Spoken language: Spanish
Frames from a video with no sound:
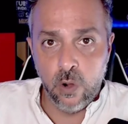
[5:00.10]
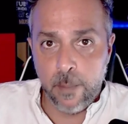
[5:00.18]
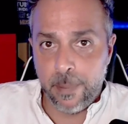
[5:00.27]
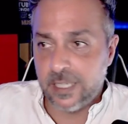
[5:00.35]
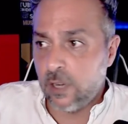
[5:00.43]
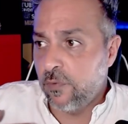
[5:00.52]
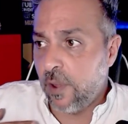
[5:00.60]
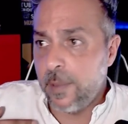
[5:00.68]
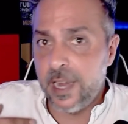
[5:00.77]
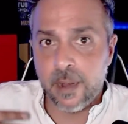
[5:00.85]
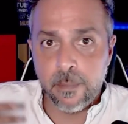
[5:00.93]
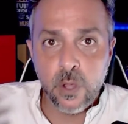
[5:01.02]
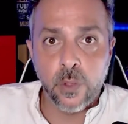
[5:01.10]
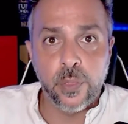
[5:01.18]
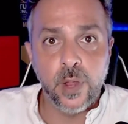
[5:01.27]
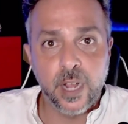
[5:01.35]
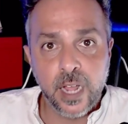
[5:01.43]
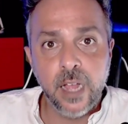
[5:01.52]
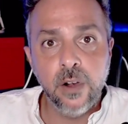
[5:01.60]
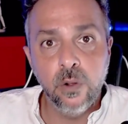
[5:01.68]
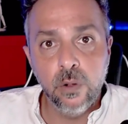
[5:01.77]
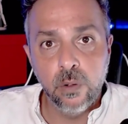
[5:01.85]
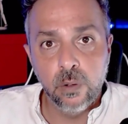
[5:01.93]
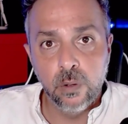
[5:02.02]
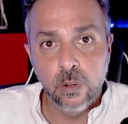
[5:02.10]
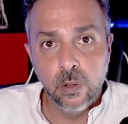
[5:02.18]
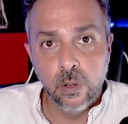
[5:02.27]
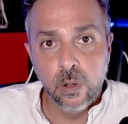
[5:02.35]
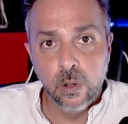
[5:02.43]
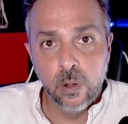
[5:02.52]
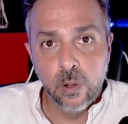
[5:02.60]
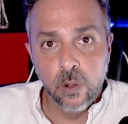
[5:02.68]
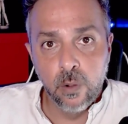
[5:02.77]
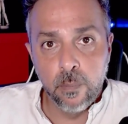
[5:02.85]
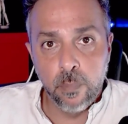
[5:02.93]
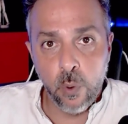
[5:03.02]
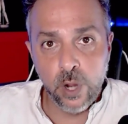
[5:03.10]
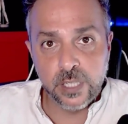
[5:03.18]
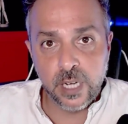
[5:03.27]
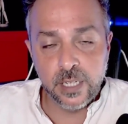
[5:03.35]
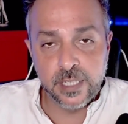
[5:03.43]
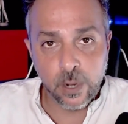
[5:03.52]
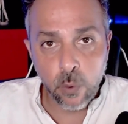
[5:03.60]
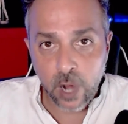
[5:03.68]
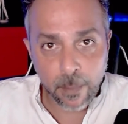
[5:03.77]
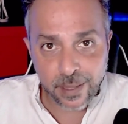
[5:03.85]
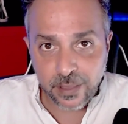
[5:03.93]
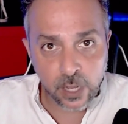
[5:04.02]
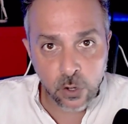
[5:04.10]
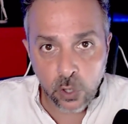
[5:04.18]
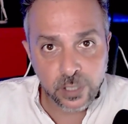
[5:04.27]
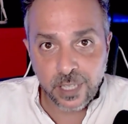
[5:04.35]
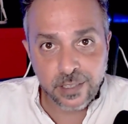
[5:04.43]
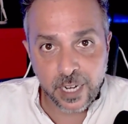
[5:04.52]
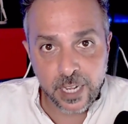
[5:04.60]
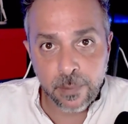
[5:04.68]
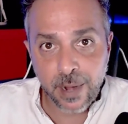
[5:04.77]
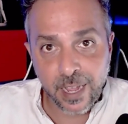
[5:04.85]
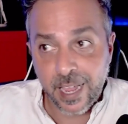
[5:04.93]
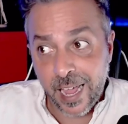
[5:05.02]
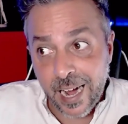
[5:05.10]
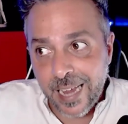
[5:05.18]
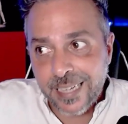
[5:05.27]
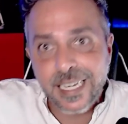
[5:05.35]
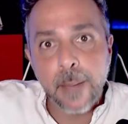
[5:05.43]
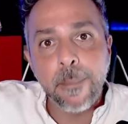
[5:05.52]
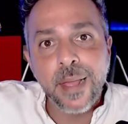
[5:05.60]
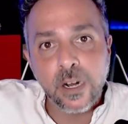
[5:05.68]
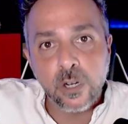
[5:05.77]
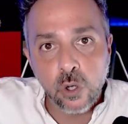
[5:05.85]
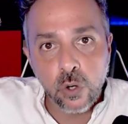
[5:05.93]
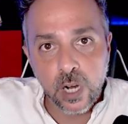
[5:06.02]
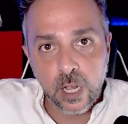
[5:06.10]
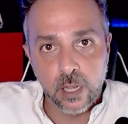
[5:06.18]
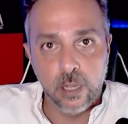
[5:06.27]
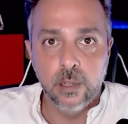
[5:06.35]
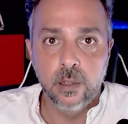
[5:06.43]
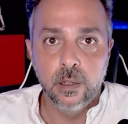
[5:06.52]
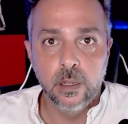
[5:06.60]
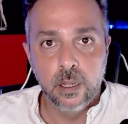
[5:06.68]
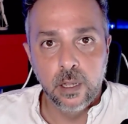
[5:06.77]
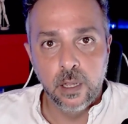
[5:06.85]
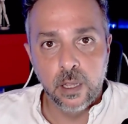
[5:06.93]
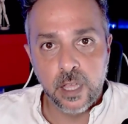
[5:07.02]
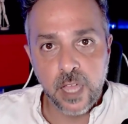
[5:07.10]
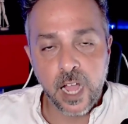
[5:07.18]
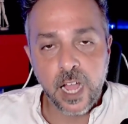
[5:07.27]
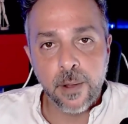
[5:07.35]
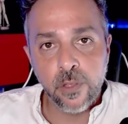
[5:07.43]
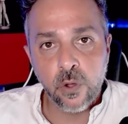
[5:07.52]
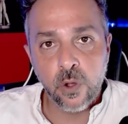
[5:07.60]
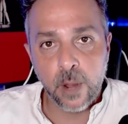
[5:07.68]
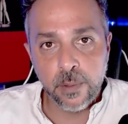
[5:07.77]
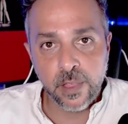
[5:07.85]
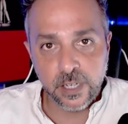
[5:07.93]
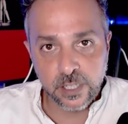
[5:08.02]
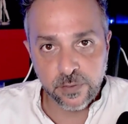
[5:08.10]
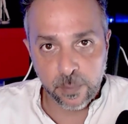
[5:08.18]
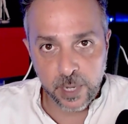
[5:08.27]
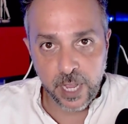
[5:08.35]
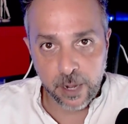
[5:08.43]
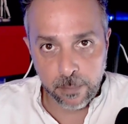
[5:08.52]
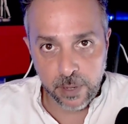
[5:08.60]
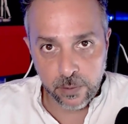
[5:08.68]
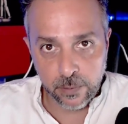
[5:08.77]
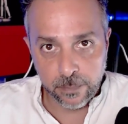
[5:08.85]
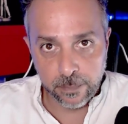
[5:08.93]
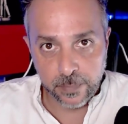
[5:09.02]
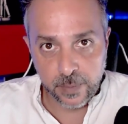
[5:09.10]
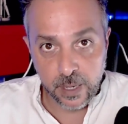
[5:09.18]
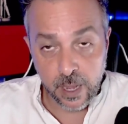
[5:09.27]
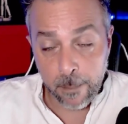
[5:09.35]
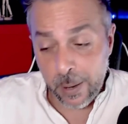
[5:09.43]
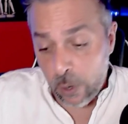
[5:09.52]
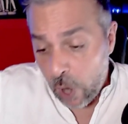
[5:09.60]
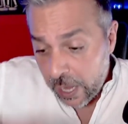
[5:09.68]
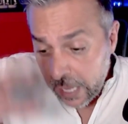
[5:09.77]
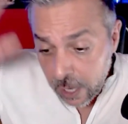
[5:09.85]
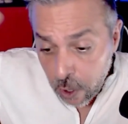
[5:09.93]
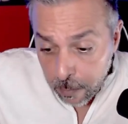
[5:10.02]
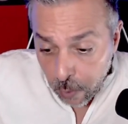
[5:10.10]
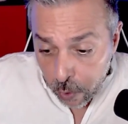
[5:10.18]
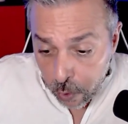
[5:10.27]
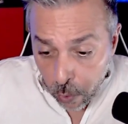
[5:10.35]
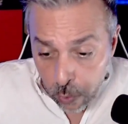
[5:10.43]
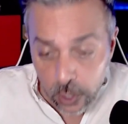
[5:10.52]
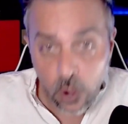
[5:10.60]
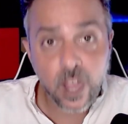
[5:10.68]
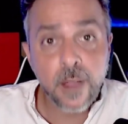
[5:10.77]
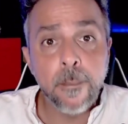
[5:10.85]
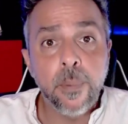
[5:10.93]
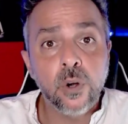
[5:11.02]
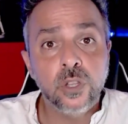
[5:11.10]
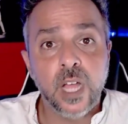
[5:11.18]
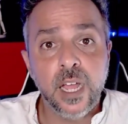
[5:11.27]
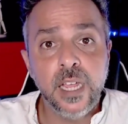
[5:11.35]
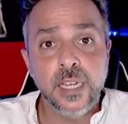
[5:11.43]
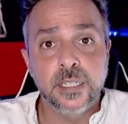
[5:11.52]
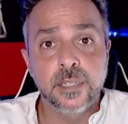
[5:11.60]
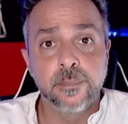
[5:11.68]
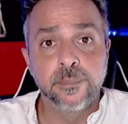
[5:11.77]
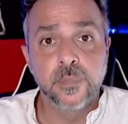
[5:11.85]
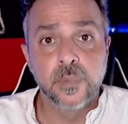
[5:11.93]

le pasa a un familiar mío cercano, pues seguramente no intentaría blanquear a esa persona que ha acabado con la vida de ese familiar mío. Pero aquí como lo único que importa es